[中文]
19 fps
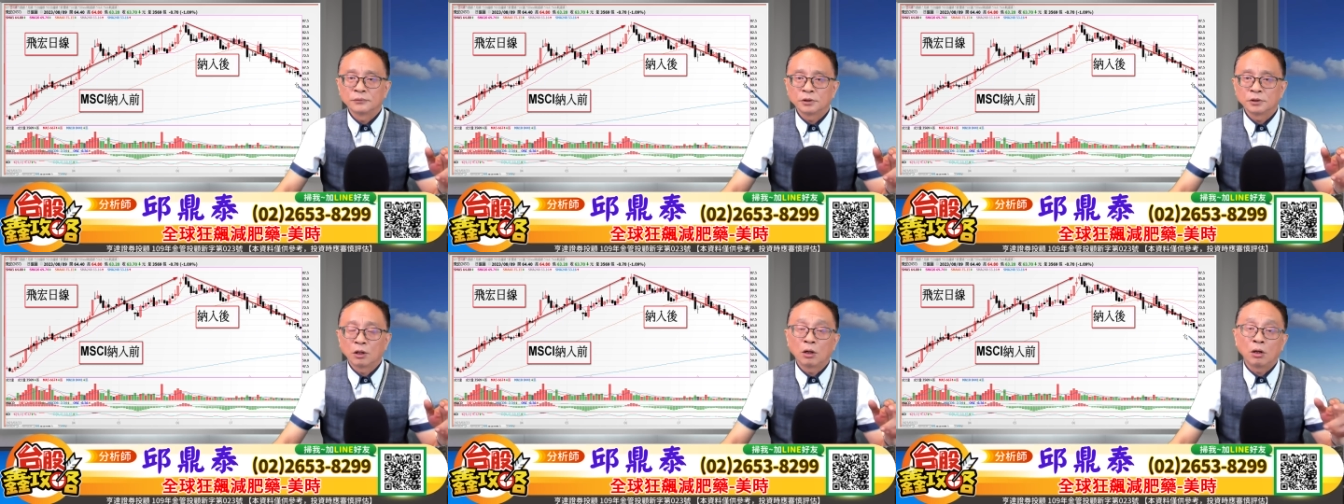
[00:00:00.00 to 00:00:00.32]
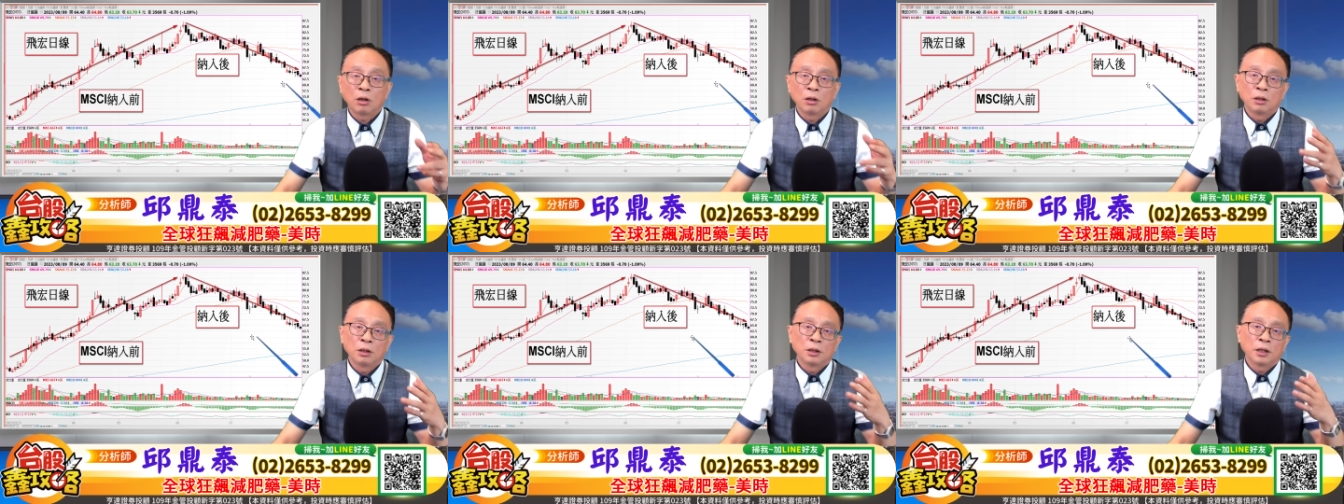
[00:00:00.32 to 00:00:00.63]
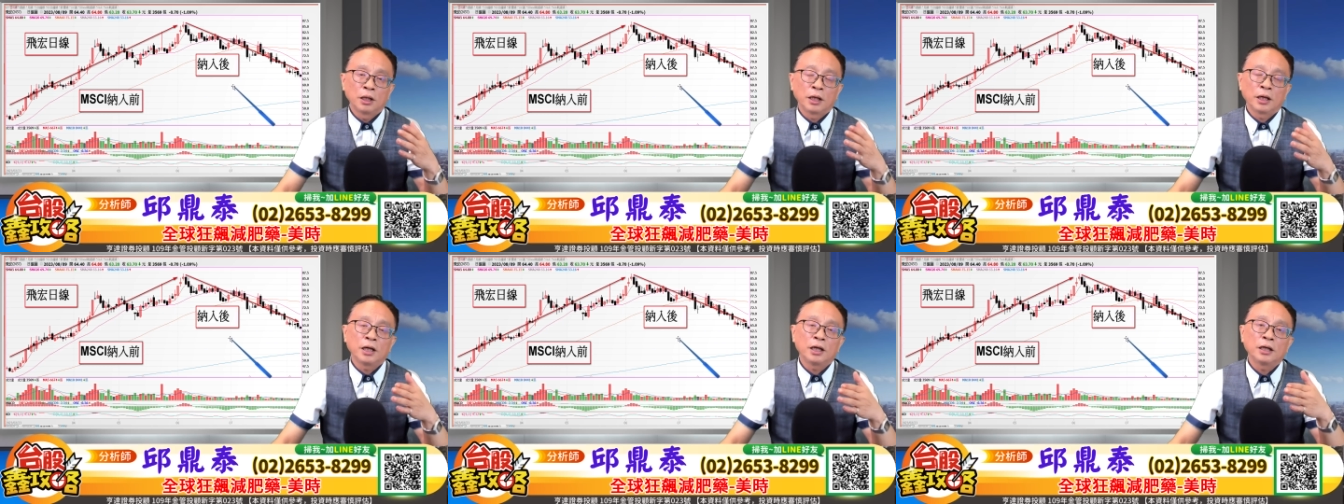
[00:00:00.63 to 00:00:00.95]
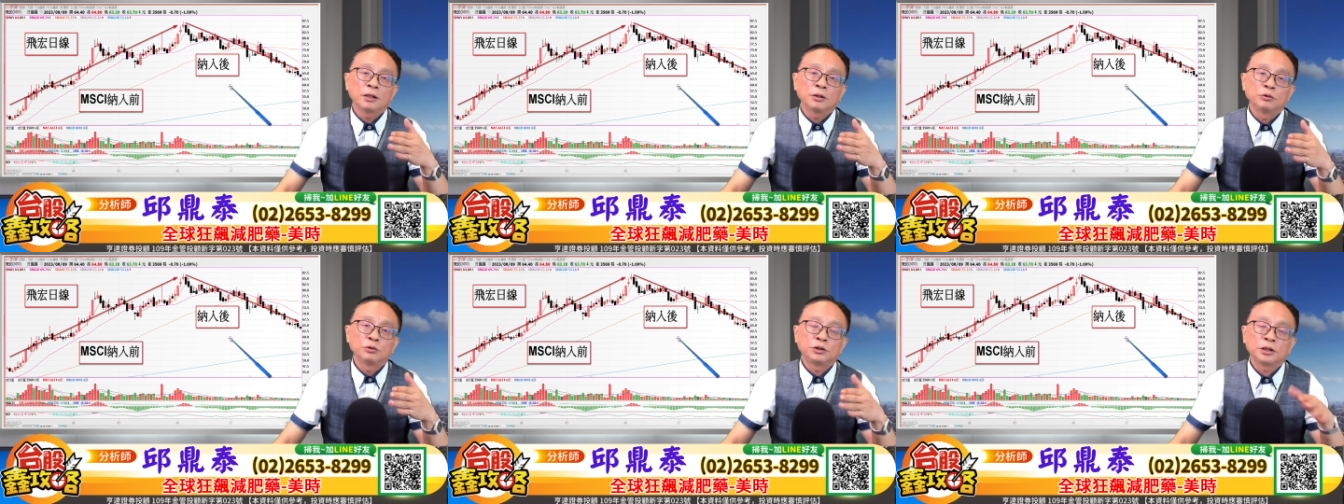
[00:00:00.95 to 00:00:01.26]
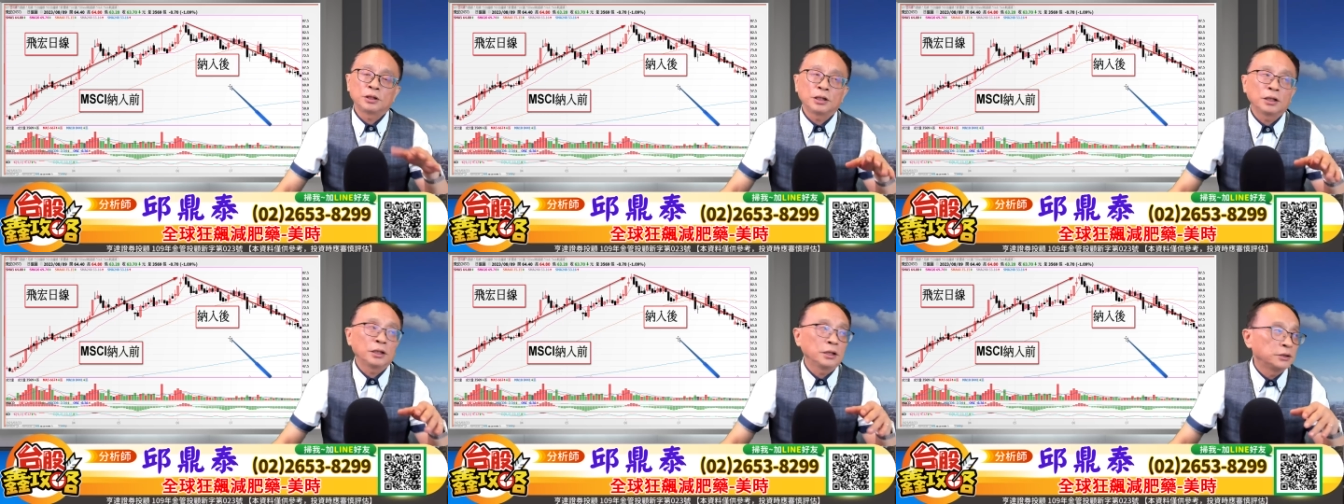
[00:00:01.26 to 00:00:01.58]
哦，嘿，有
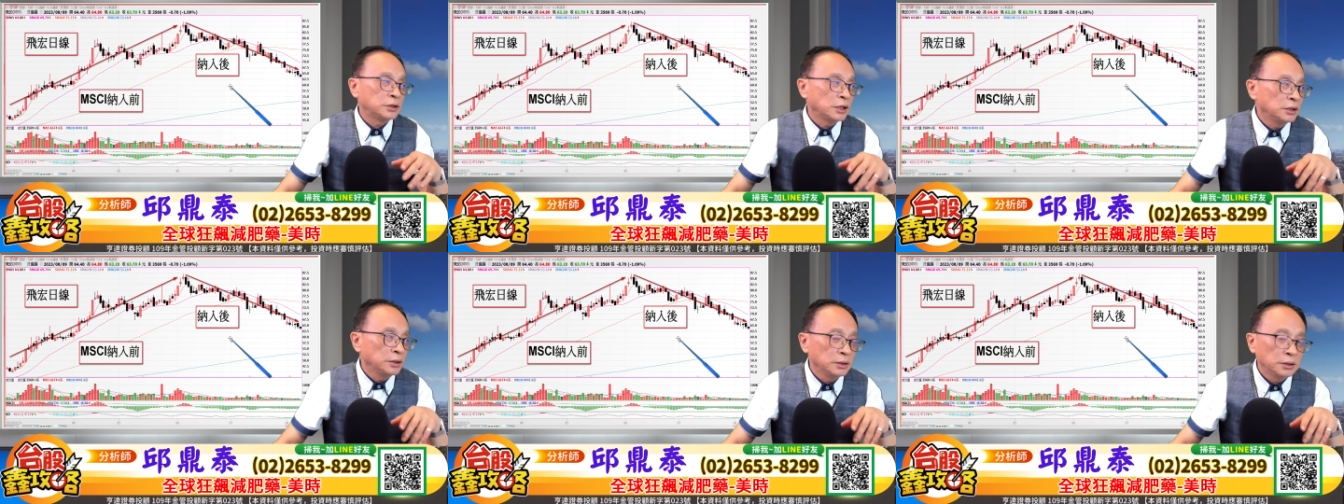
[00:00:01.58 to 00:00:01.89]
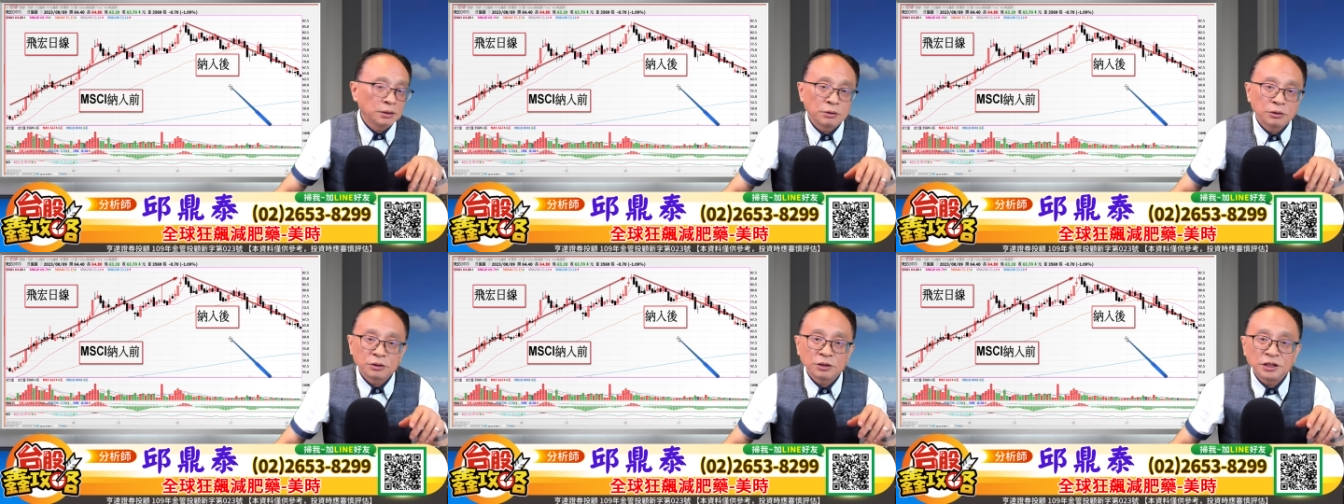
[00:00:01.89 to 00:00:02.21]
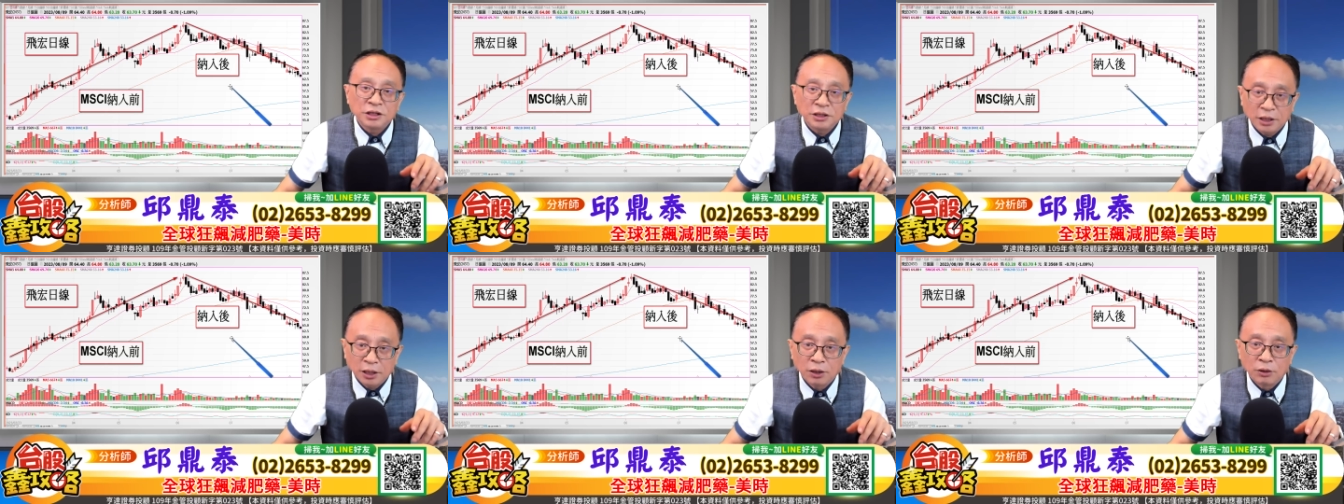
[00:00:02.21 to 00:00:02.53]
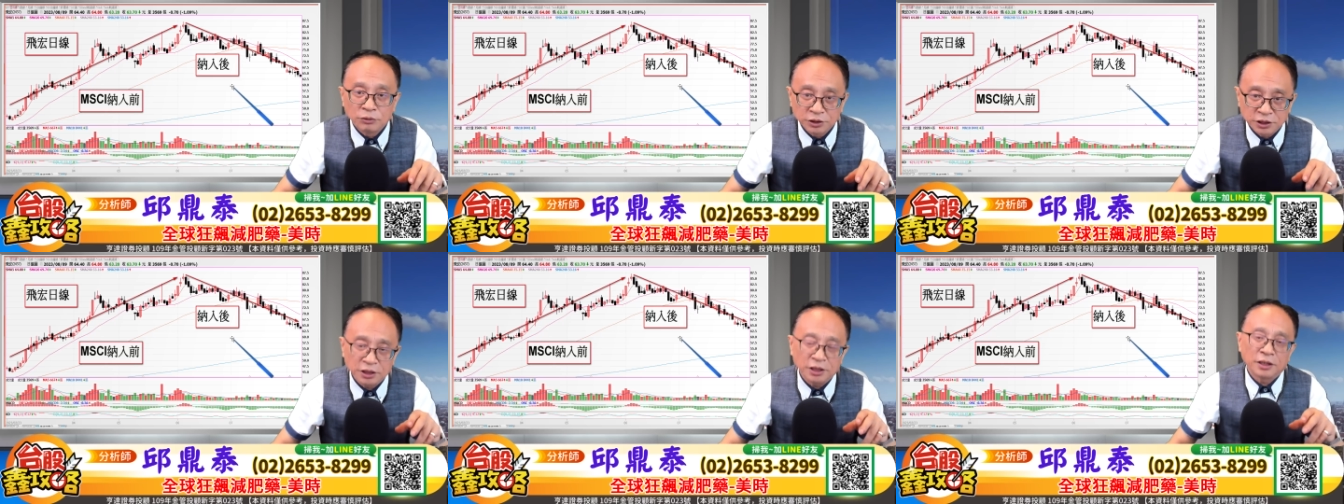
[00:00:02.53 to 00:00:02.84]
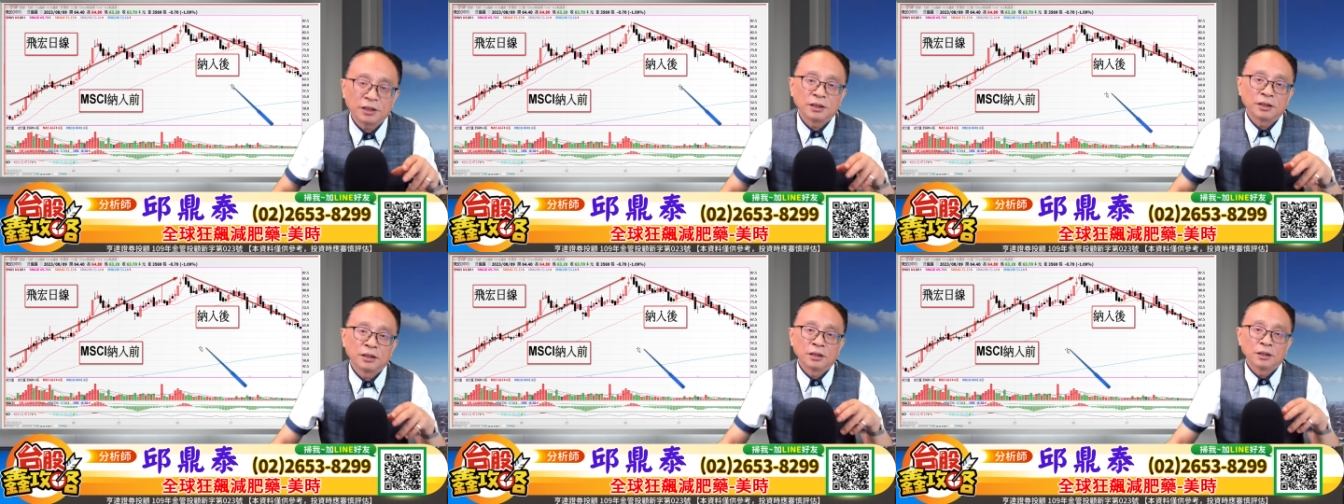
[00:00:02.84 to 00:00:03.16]
觉个政治人物在谢龙介